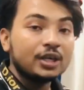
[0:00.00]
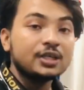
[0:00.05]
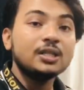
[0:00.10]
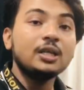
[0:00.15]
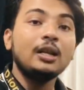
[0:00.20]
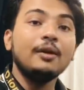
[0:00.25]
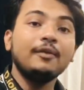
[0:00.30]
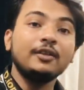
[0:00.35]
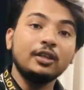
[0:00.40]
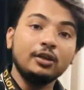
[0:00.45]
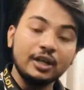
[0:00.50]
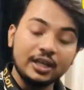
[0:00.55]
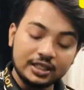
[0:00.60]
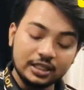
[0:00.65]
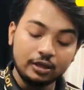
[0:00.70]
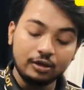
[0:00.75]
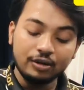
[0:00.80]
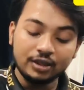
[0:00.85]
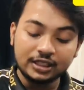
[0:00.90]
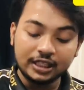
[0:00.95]
হেসেল আমাদের
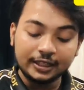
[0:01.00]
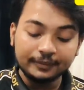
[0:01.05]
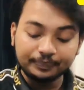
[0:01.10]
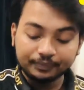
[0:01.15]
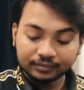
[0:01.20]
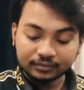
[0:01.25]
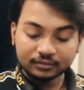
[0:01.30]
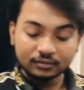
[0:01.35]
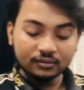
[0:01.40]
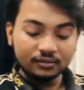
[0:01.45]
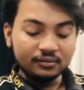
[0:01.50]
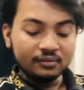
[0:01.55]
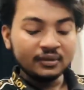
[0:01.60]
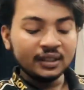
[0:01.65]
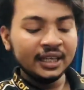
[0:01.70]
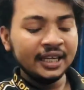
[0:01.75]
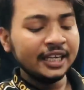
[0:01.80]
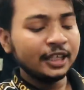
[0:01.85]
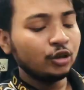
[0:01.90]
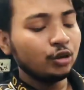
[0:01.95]
হেসেল হয়ে যায়
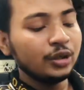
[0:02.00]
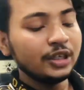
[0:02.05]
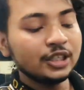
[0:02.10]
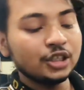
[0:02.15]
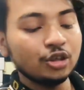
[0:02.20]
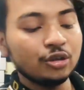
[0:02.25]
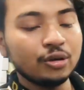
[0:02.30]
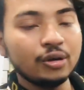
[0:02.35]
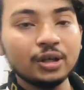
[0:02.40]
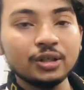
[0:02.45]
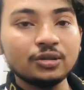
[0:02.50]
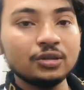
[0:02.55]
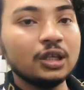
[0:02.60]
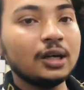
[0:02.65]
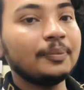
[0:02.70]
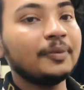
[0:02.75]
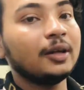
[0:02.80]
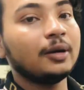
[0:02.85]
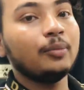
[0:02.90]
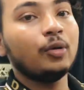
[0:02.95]
একটু ইনশিওর হয়ে যদি
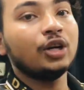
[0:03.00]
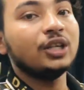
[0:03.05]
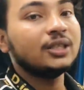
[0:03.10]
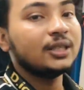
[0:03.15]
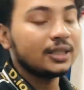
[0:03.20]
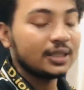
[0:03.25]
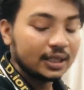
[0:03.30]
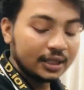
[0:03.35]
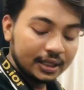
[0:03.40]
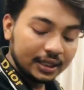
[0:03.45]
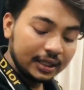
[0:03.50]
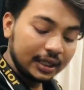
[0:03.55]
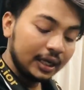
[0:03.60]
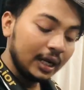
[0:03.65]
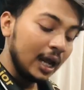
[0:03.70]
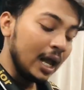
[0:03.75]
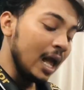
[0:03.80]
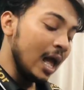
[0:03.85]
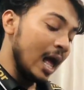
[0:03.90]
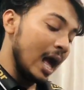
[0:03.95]
আপনার বডি সাইজটা দিয়ে দেন
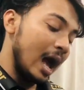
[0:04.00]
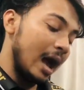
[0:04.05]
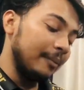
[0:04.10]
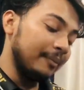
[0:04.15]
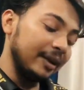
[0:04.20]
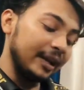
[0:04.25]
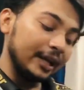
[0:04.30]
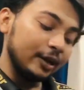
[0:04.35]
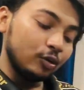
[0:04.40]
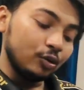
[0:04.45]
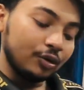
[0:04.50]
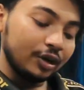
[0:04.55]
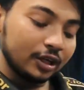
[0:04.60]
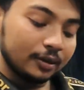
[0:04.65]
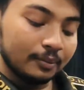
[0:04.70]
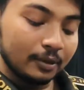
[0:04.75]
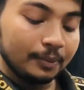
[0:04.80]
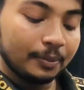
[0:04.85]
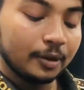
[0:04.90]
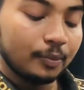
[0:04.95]
আমরা
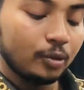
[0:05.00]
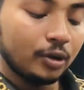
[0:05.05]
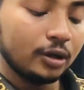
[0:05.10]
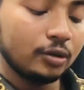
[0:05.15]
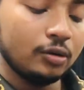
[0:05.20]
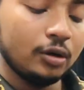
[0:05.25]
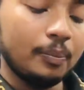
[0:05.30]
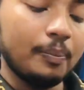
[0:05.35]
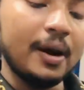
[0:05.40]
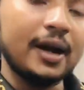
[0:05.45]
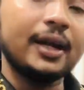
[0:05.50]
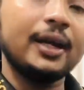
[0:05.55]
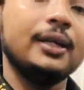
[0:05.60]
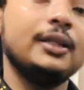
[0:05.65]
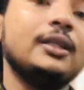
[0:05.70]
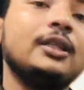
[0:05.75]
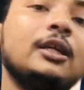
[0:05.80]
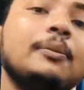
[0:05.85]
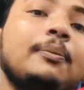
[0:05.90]
একুরেট মাপের প্রোডাক্টগুলো পাঠাই দিতে